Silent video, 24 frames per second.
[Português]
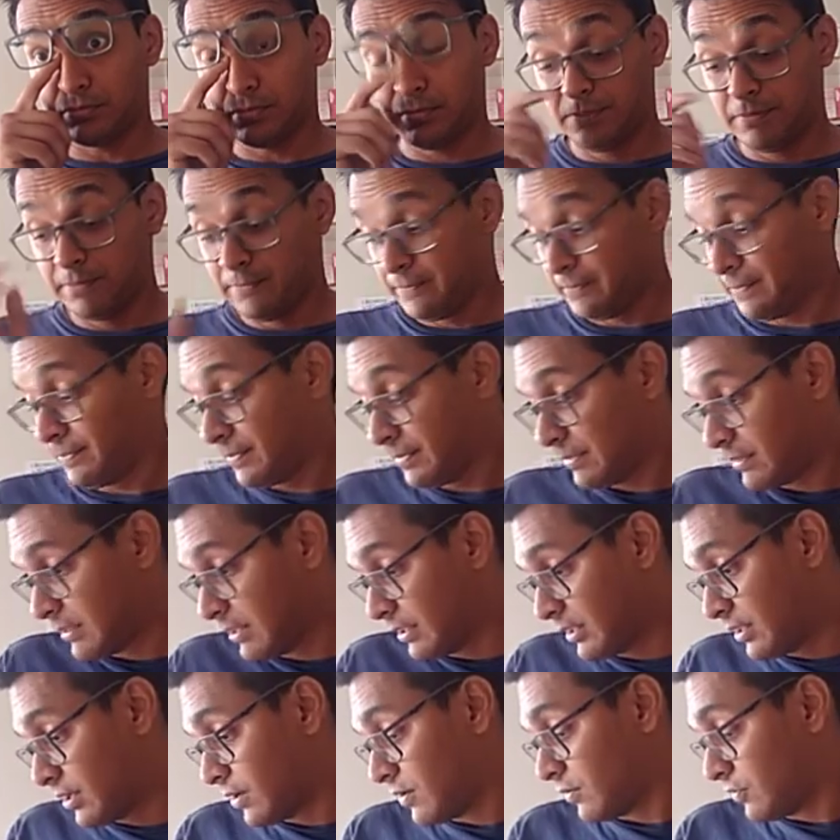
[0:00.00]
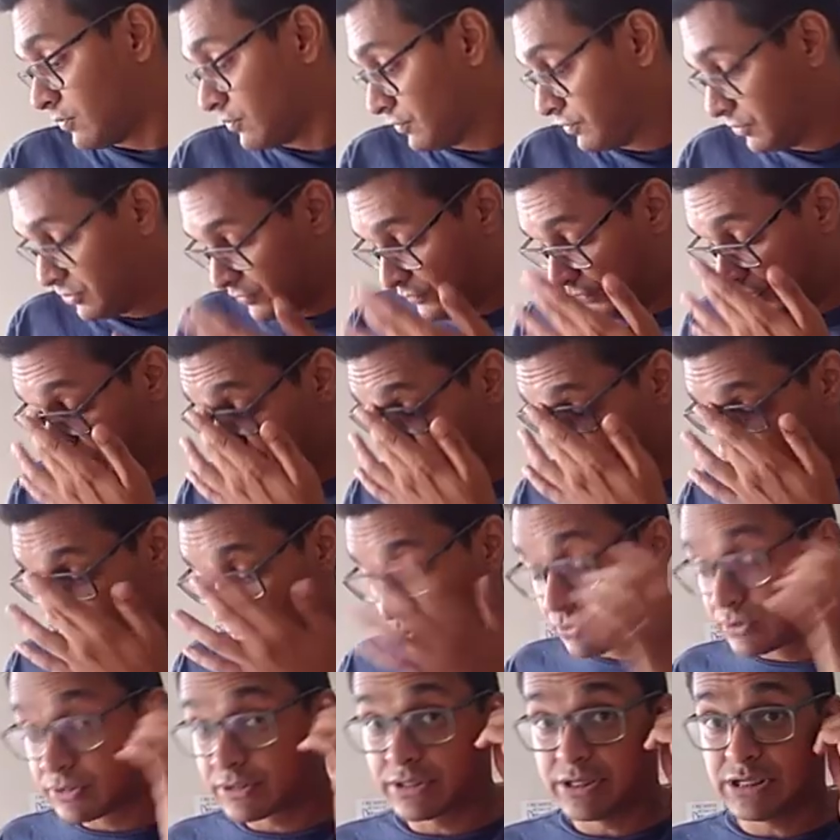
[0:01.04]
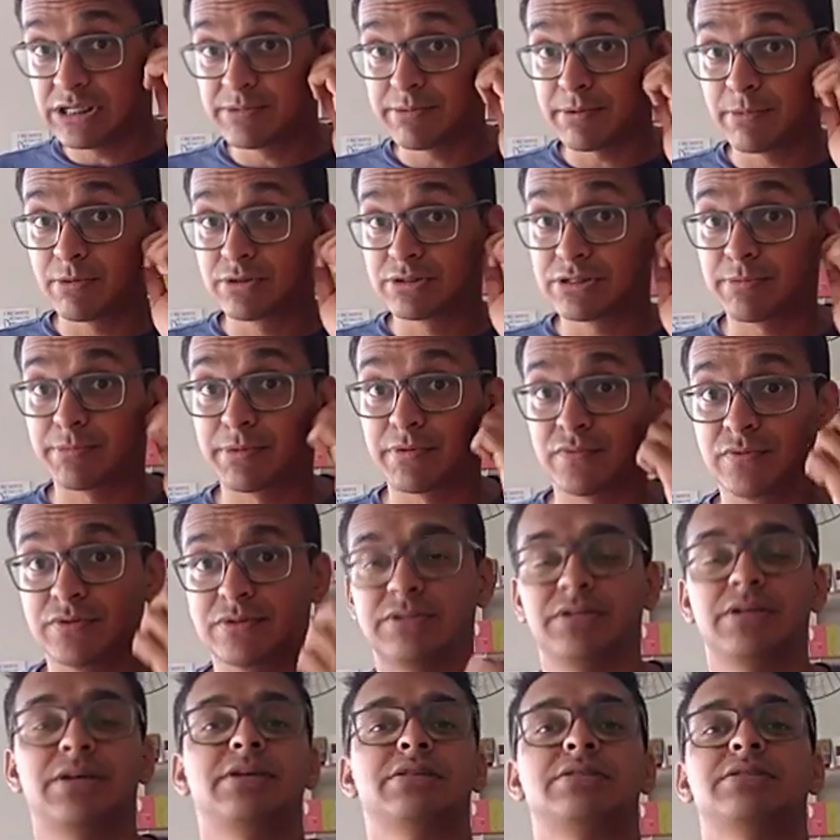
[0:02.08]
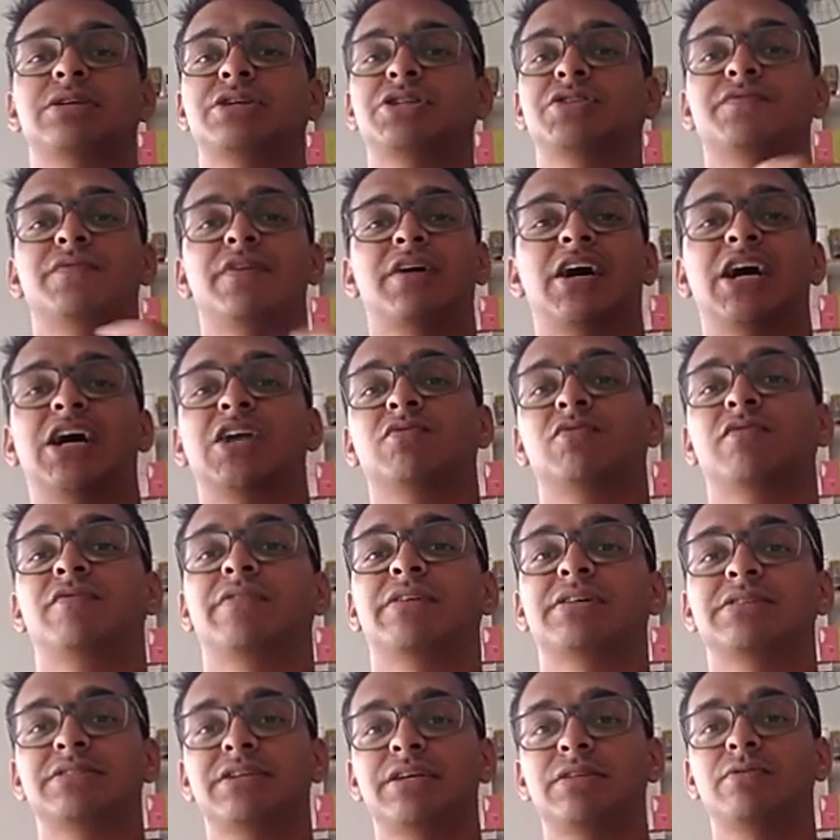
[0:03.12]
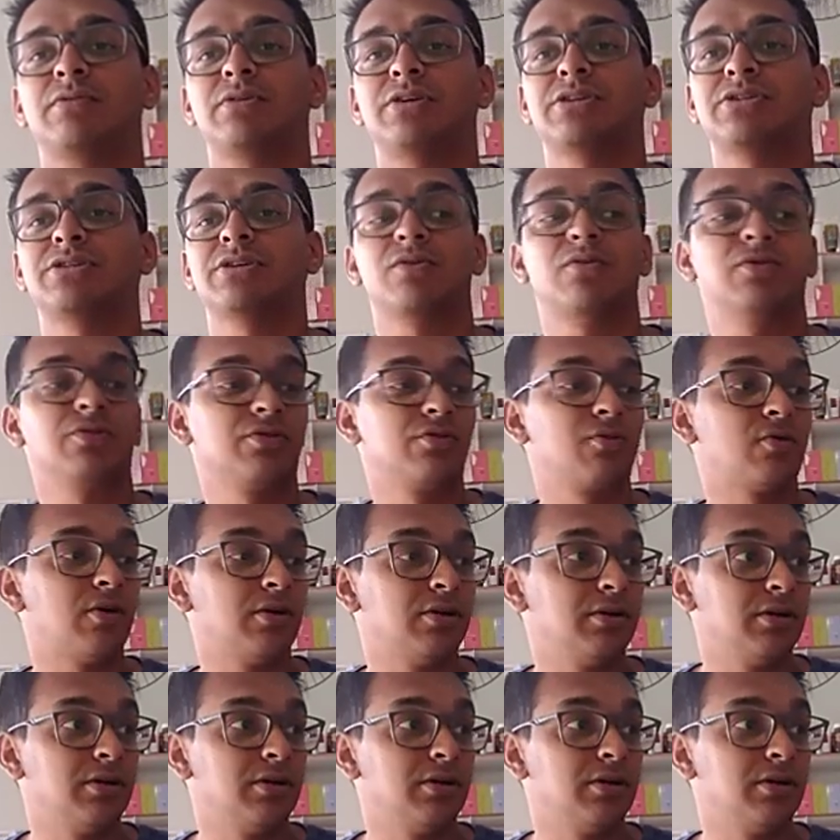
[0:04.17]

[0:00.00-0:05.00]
Hum, então, fiz só alguns kits para mostrar para vocês, que devagar eu vou fazendo, que de acordo com...